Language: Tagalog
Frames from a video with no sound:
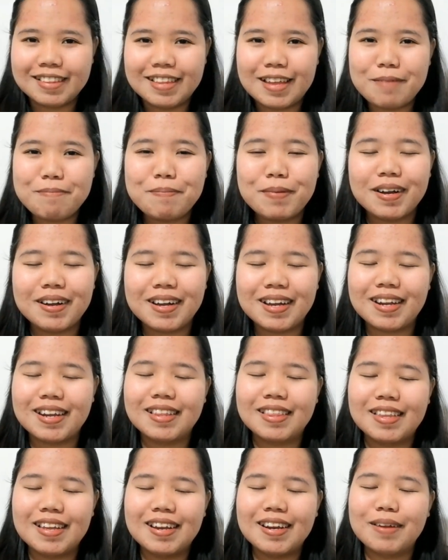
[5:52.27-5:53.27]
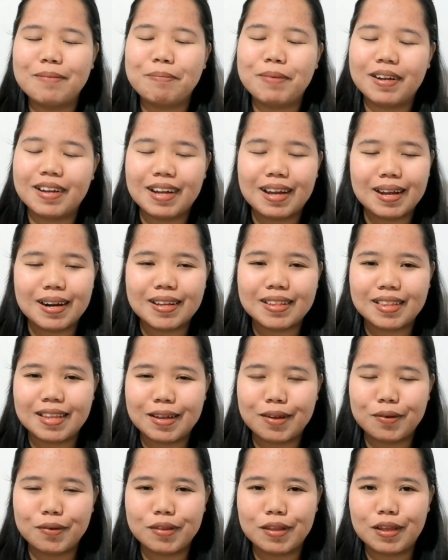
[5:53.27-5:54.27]
Then, pagkarating na
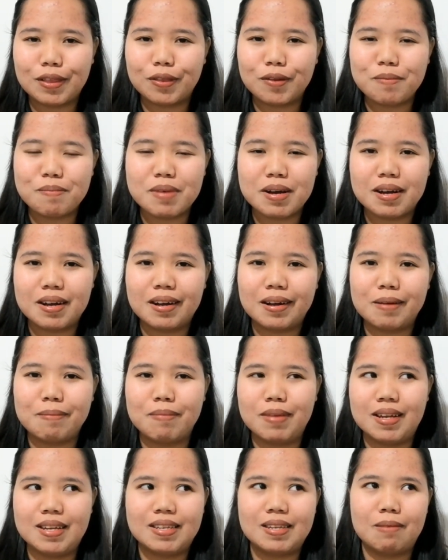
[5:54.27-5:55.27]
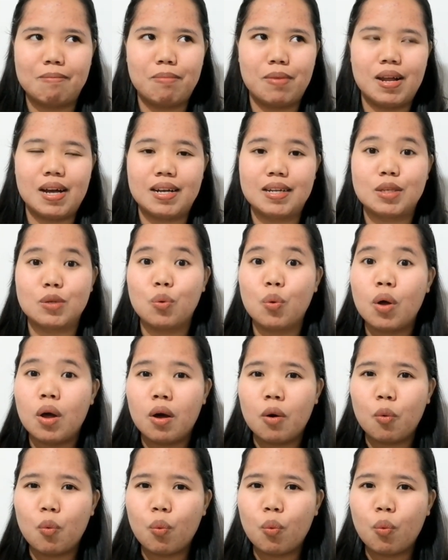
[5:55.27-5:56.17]
pagkarating ko dito mga ka-Blessed Vlogs,